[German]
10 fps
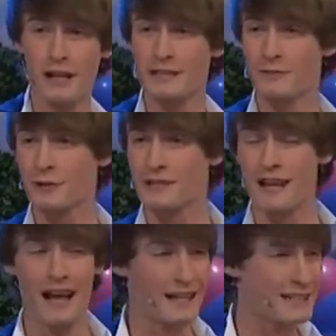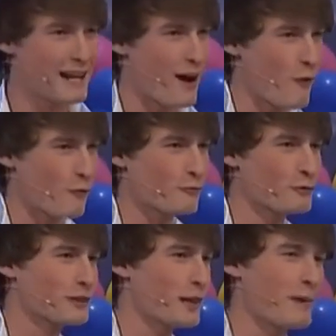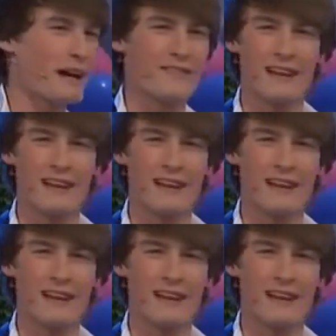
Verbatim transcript: als würden sie einkaufen und dabei